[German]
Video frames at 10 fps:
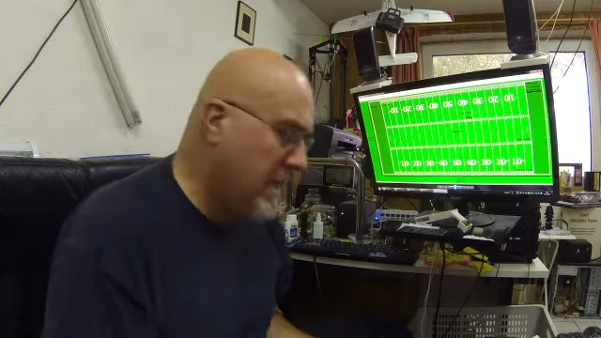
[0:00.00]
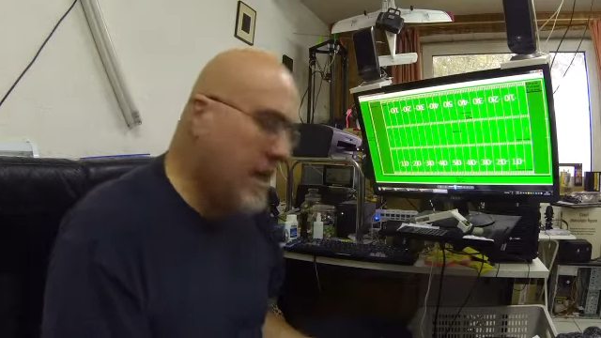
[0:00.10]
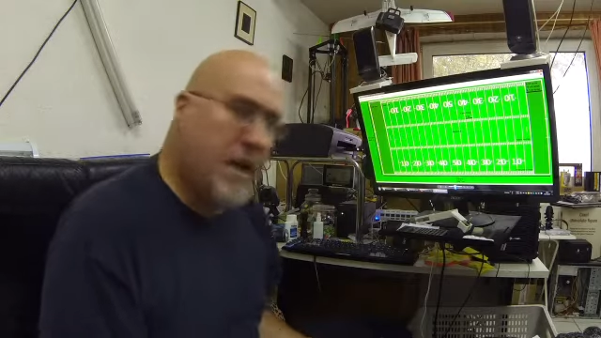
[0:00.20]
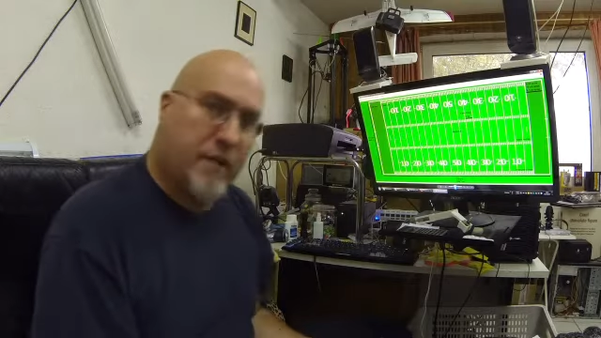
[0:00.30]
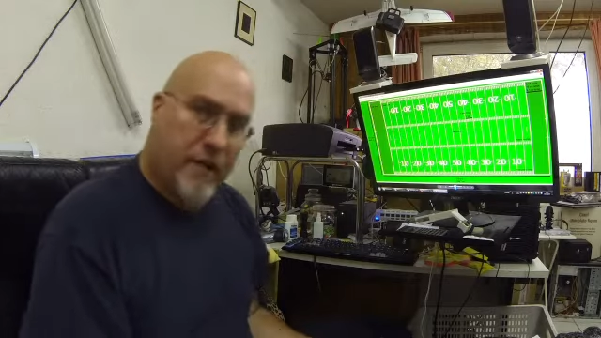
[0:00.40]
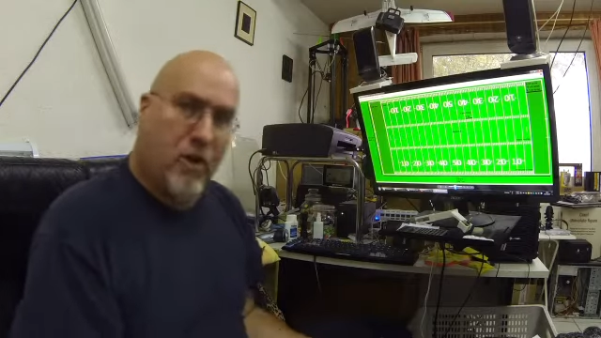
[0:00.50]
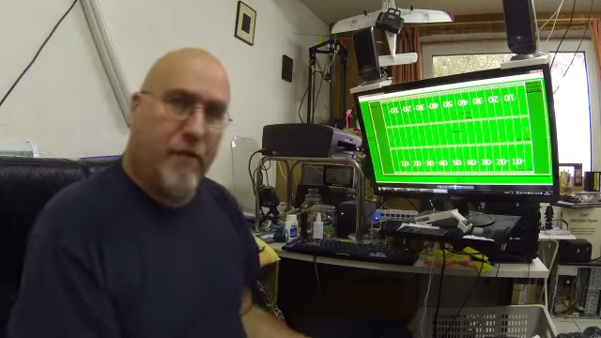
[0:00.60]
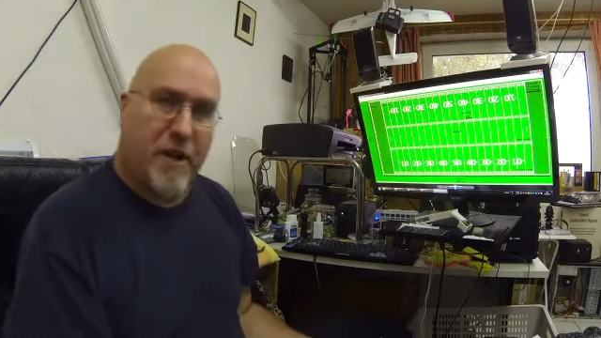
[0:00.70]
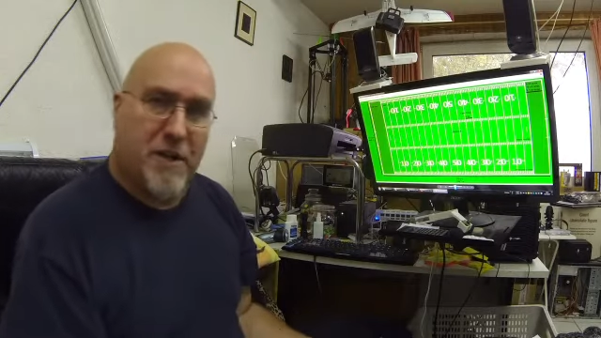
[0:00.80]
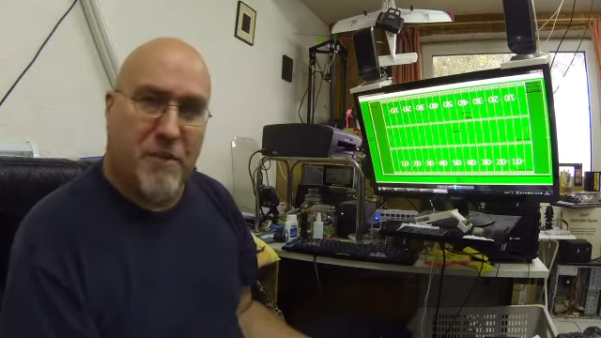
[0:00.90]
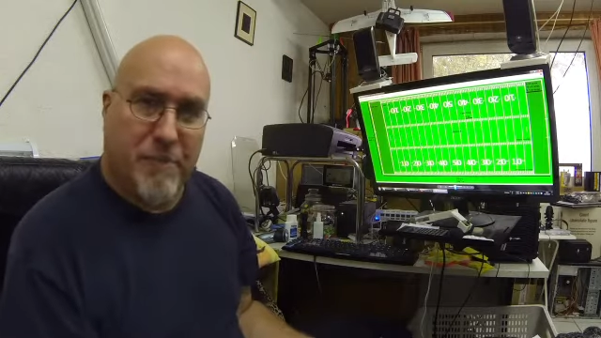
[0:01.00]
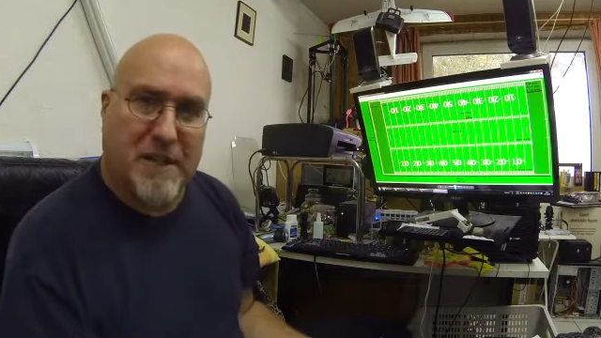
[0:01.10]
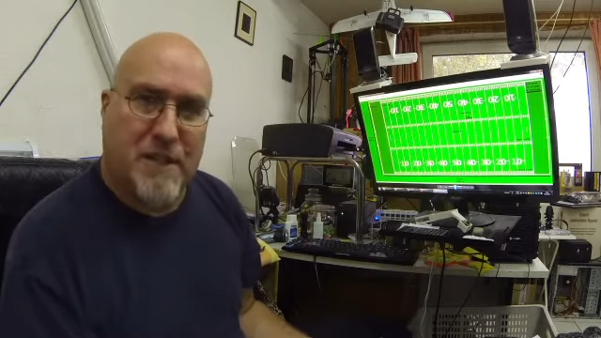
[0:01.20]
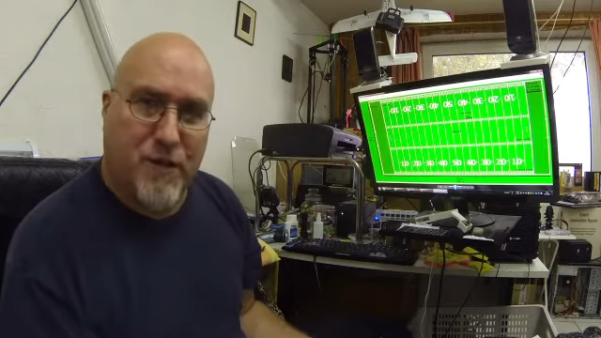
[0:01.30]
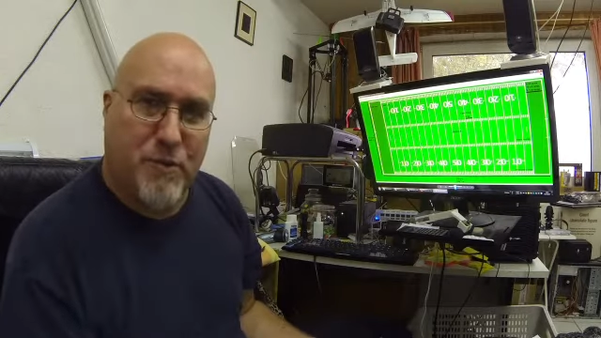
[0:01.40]
Äh, ich werde auch weiterhin
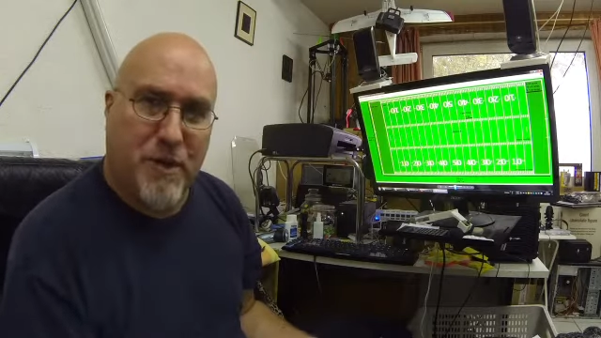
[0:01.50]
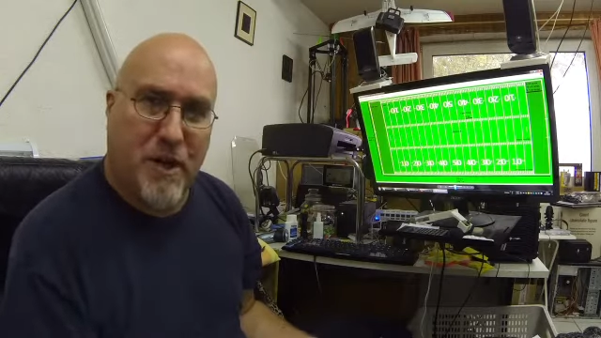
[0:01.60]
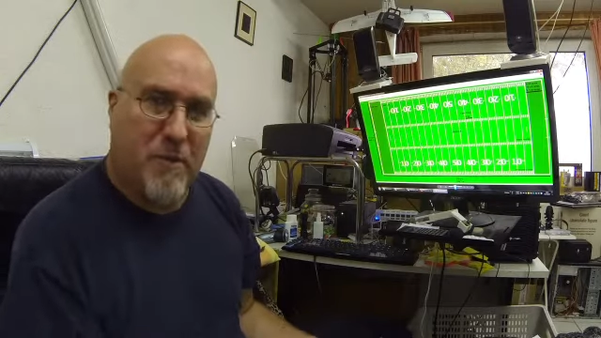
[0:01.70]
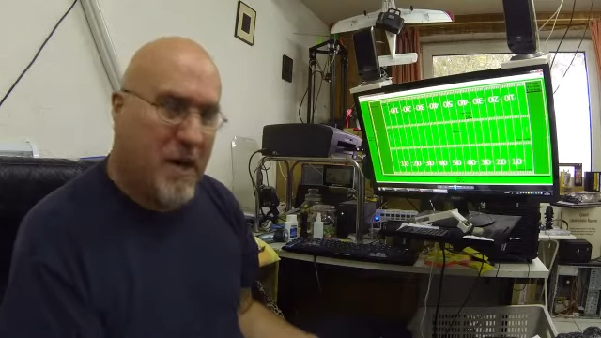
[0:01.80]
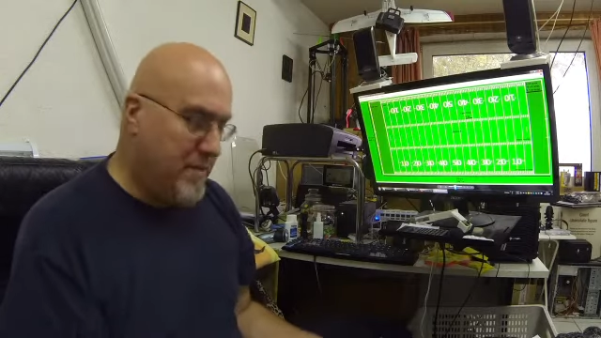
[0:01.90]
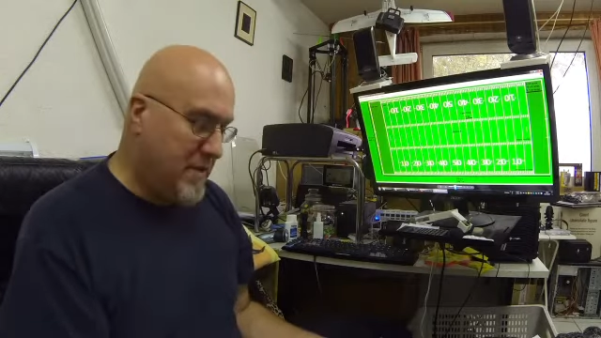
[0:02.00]
Passivspieler bleiben.